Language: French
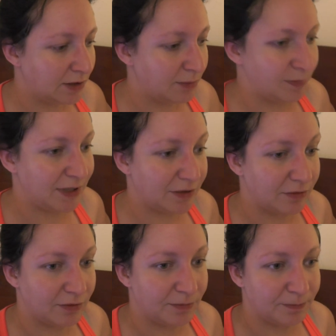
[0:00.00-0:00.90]
Mais
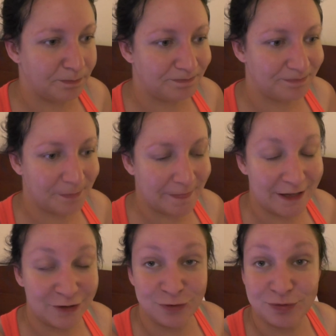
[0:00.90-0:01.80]
euh,
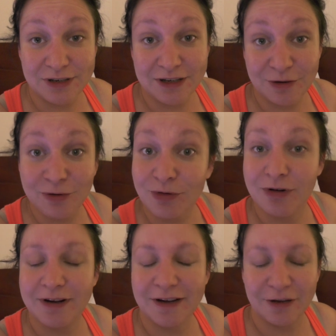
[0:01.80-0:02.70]
tous les lots
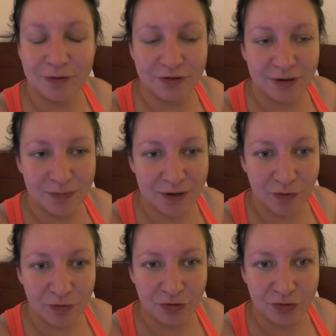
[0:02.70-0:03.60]
que j'ai mis
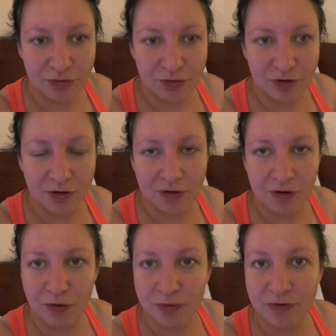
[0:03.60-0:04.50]
en jeu
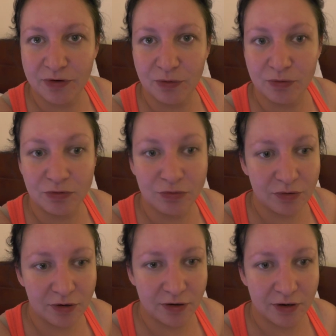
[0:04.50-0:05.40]
lors de ces
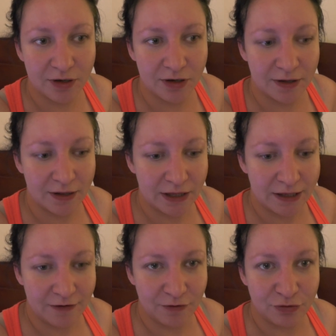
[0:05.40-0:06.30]
concours,
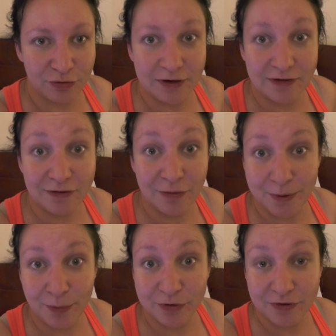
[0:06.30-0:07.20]
je les ai en
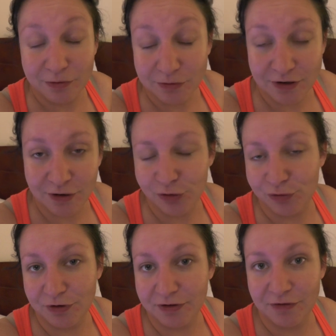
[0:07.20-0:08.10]
ma possession. D'ailleurs, je
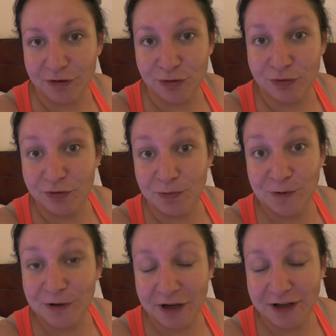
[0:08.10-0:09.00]
vous les avais tous
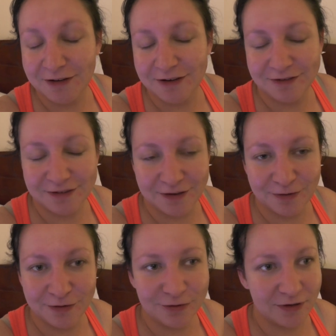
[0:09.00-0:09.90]
montrés dans les
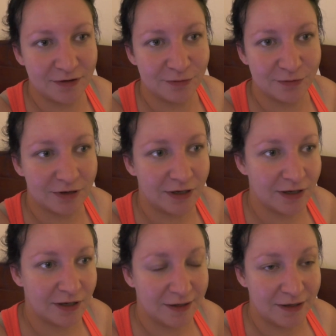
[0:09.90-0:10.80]
vidéos, donc ils sont
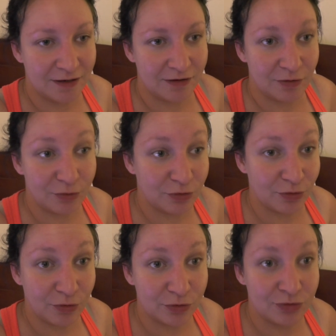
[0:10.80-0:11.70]
en
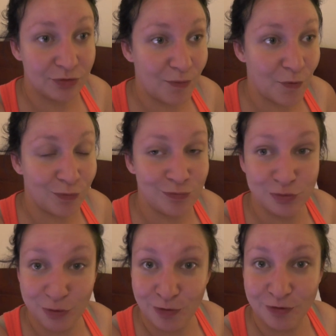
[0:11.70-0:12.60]
l'occurrence sur mon
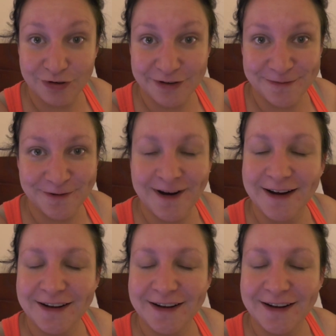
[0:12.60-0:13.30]
bureau chez moi.